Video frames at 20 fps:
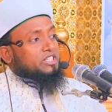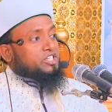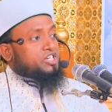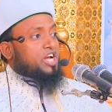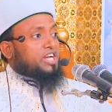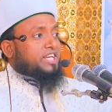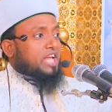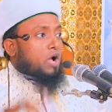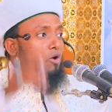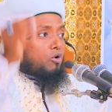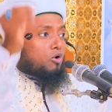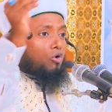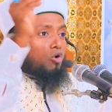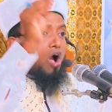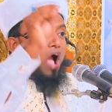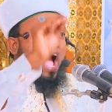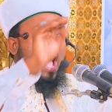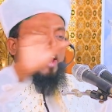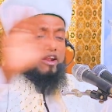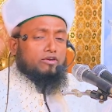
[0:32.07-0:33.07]
সেটা হলো
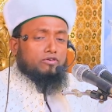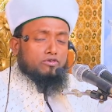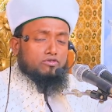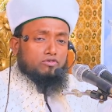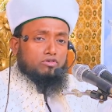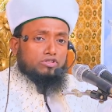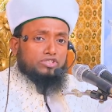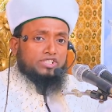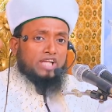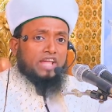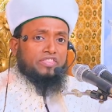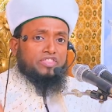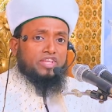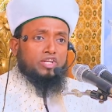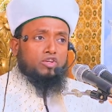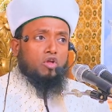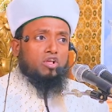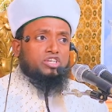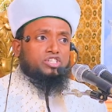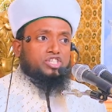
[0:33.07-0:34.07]
আর কোন জাতি
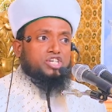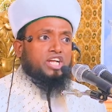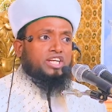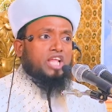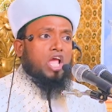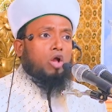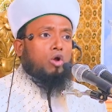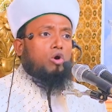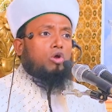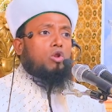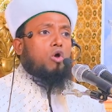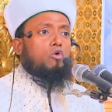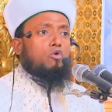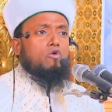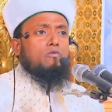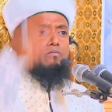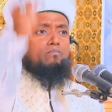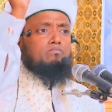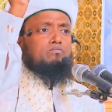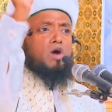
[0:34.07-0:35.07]
নয় সেটা হলো
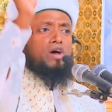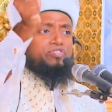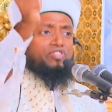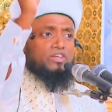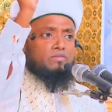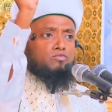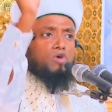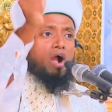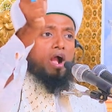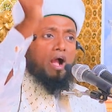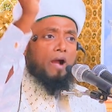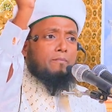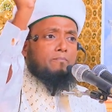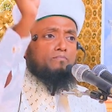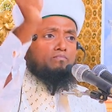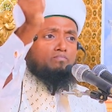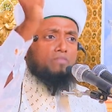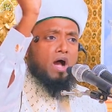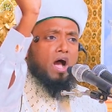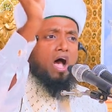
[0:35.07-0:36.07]
উম্মতি
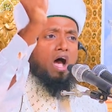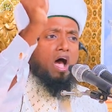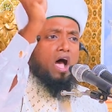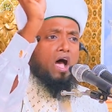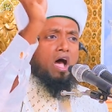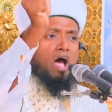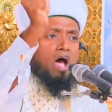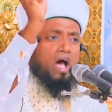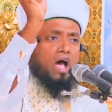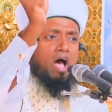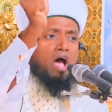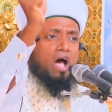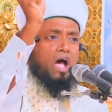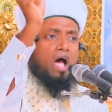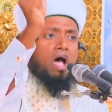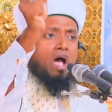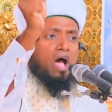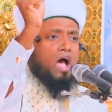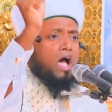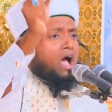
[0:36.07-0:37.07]

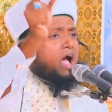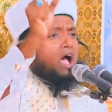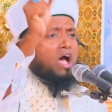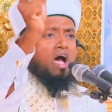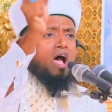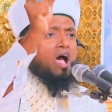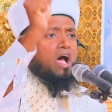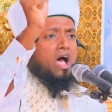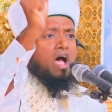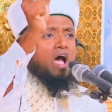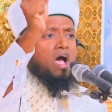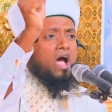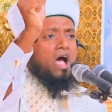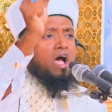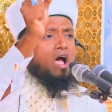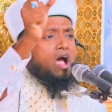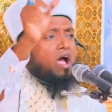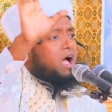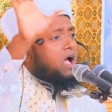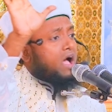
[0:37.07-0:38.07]

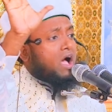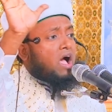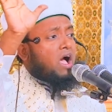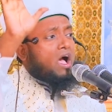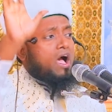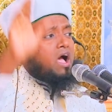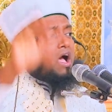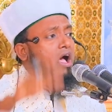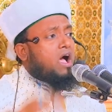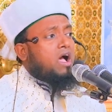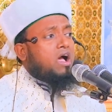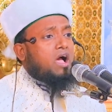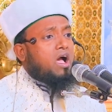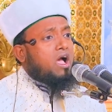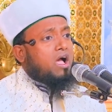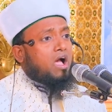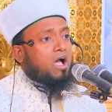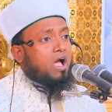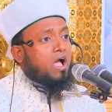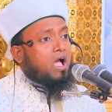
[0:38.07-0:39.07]

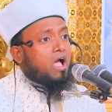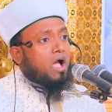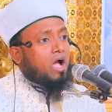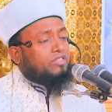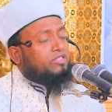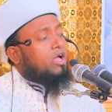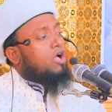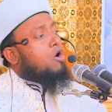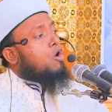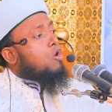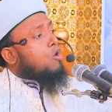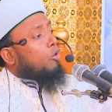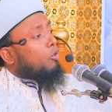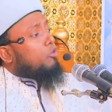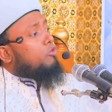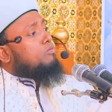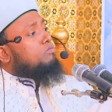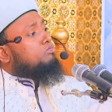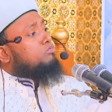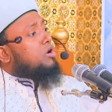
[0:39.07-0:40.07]
মোহাম্মদ
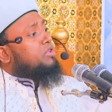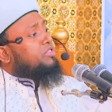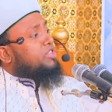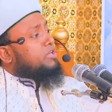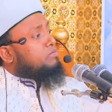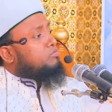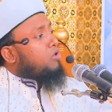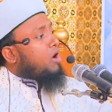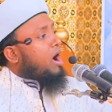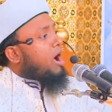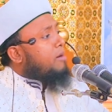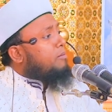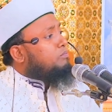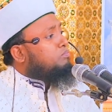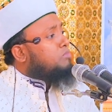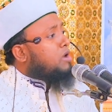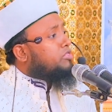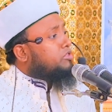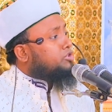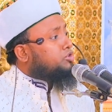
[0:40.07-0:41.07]
উম্মতি
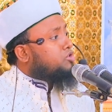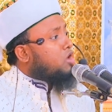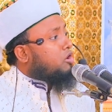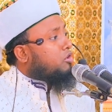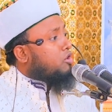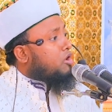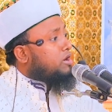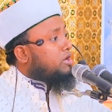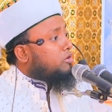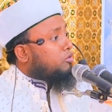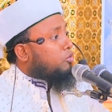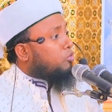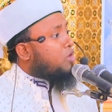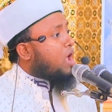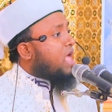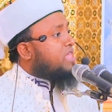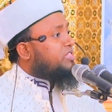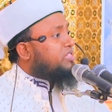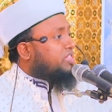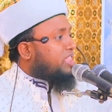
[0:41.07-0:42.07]
মোহাম্মদ যখন
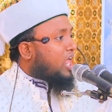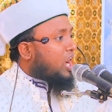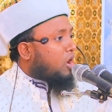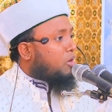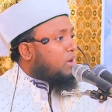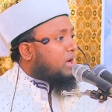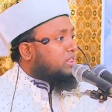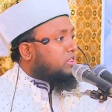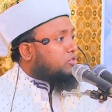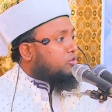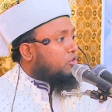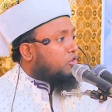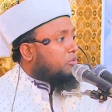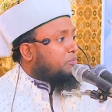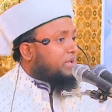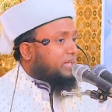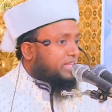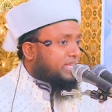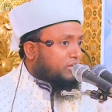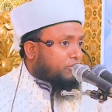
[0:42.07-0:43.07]
কোরআন তেলওয়াত
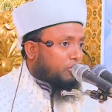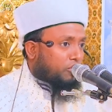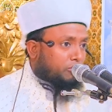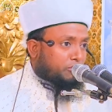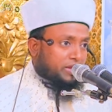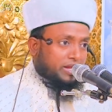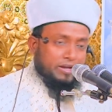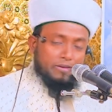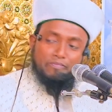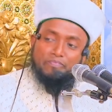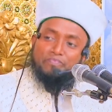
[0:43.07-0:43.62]
করবে কি করবে